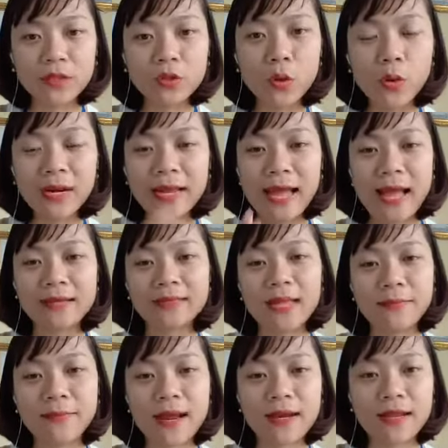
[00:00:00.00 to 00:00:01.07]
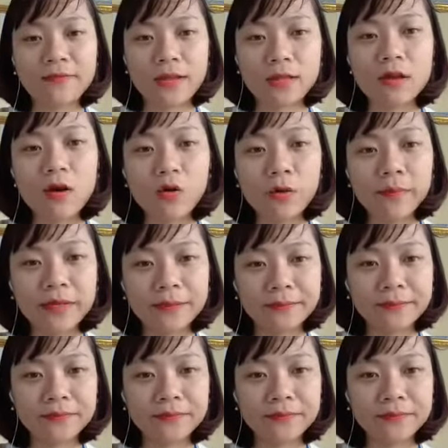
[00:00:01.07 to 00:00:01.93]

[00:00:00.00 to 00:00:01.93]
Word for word: Thu hút khách hàng tiềm năng này về tường của mình.